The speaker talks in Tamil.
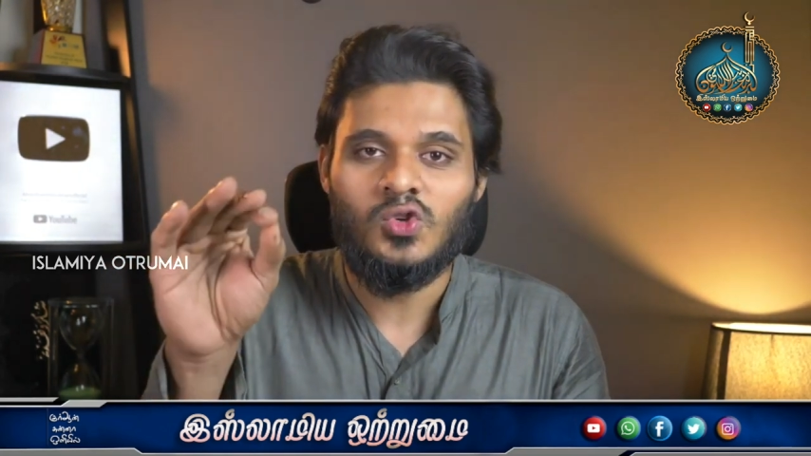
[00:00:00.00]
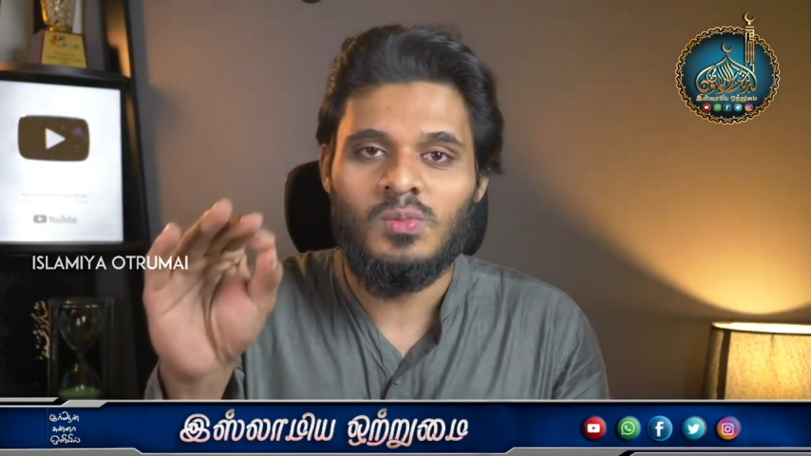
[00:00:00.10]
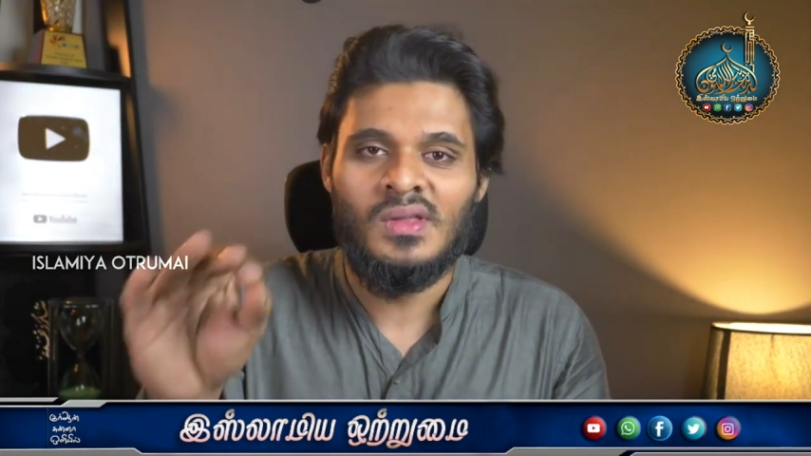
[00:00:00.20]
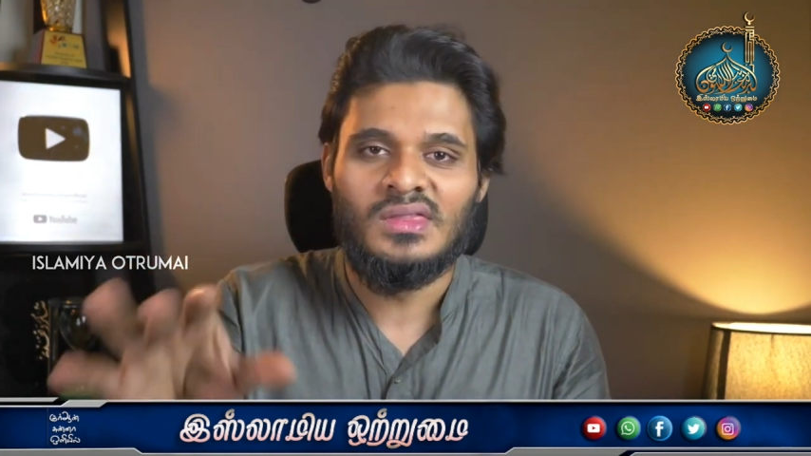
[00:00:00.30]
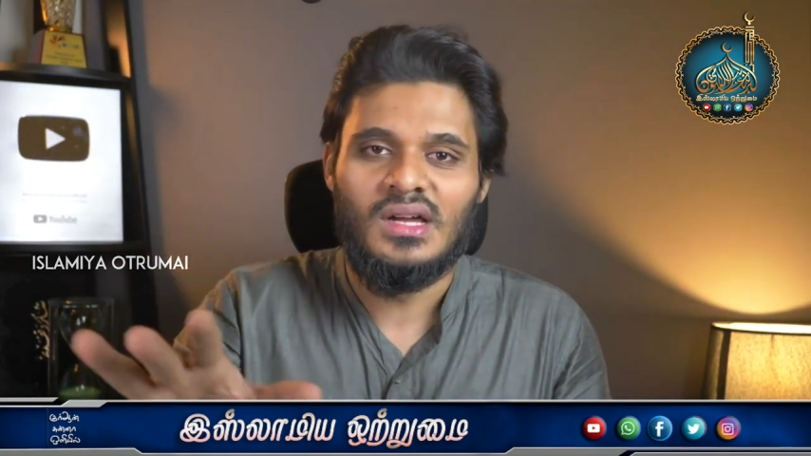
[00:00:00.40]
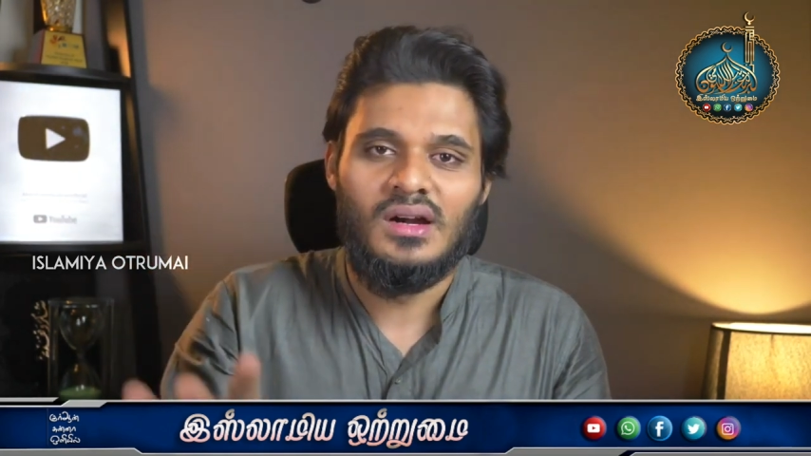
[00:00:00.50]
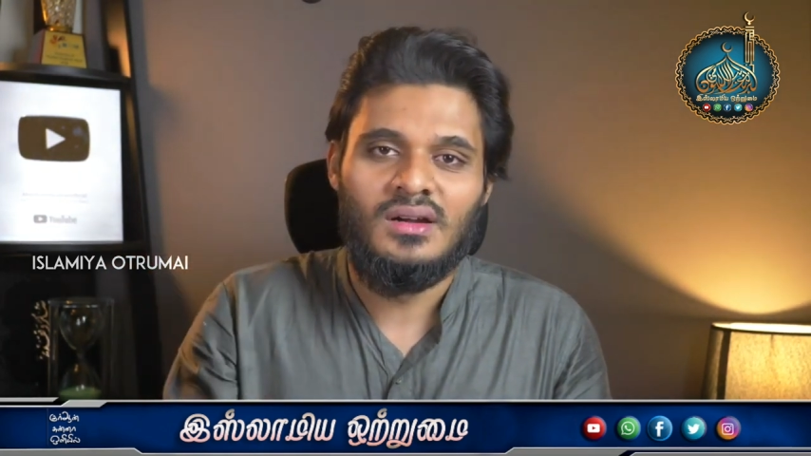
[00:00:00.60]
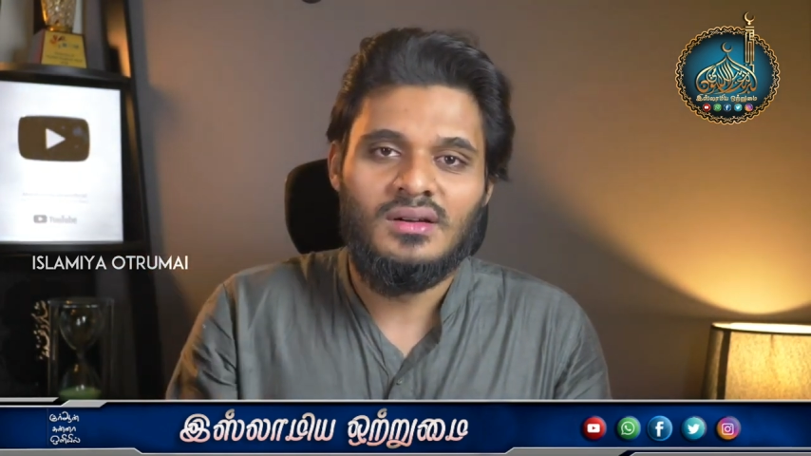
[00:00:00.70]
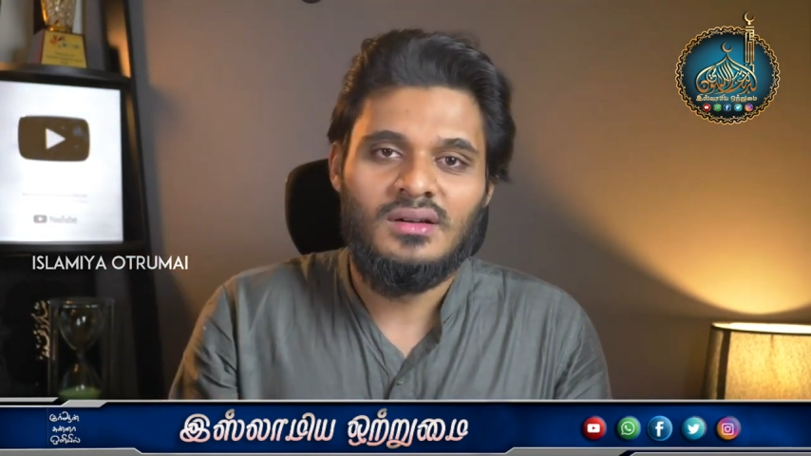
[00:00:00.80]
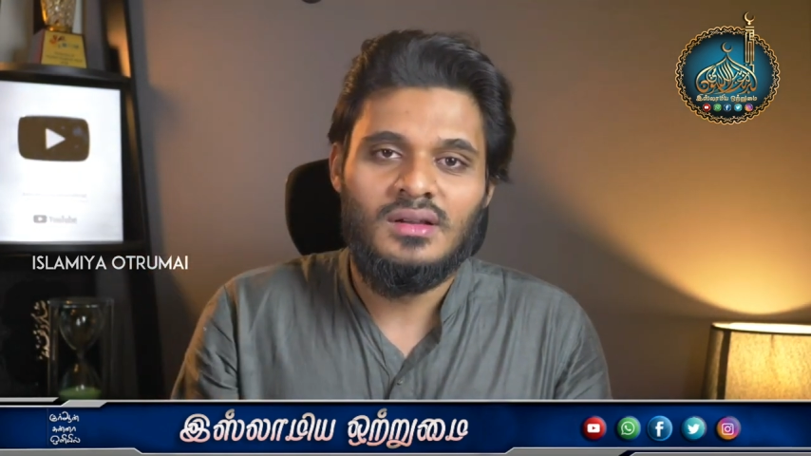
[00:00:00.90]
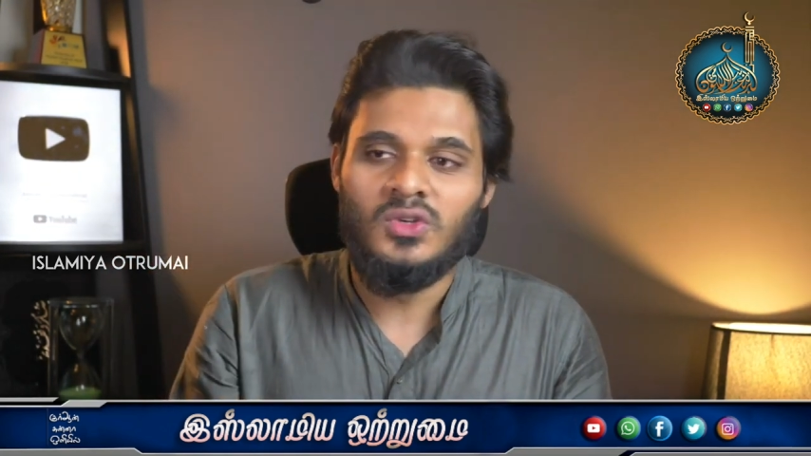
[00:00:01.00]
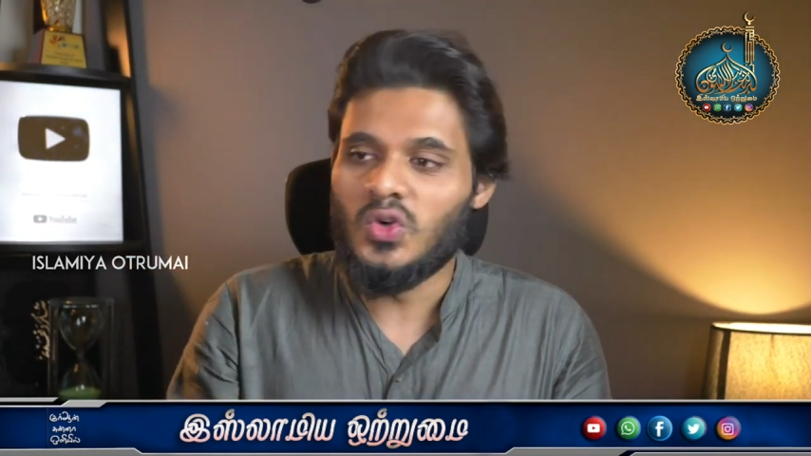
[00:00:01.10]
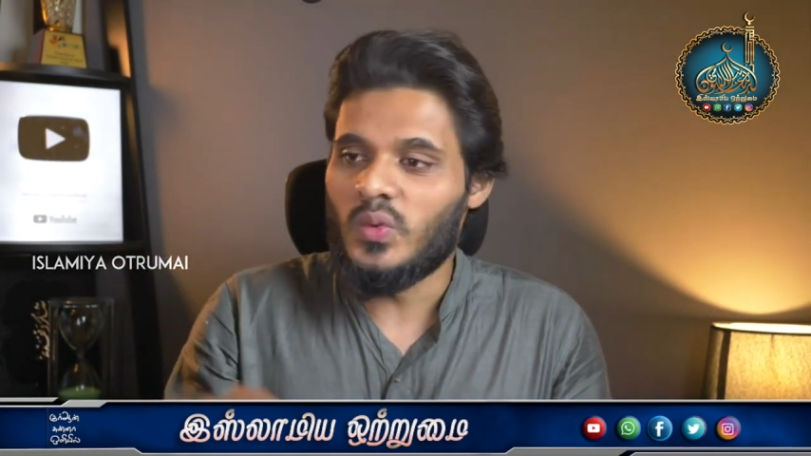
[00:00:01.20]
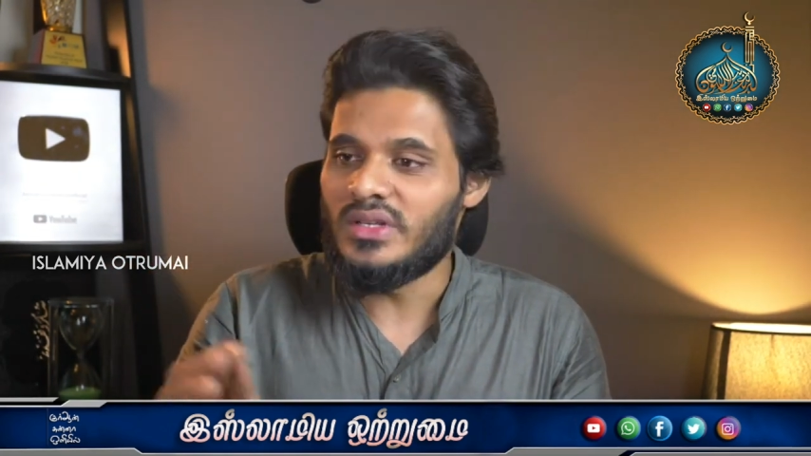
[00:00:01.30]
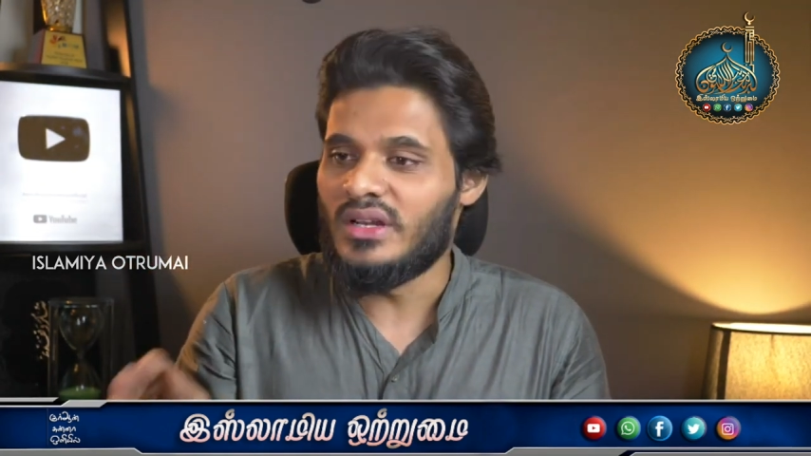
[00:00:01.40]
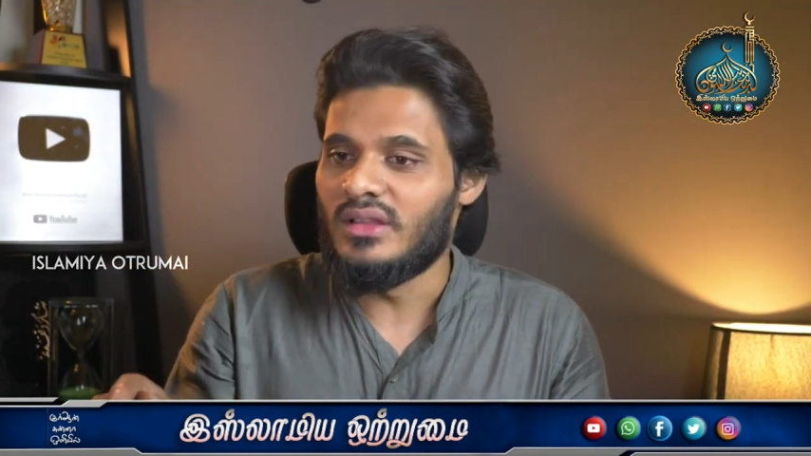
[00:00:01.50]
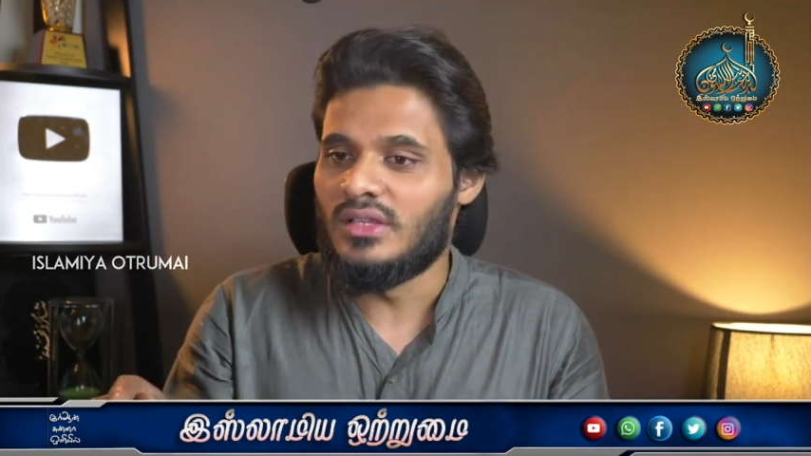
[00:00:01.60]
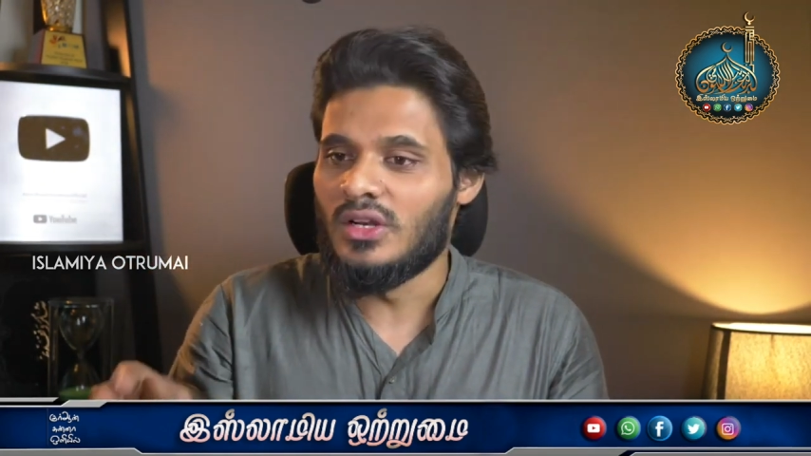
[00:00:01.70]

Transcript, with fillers: சுமந்தாள் இன்னொரு வசனத்தில்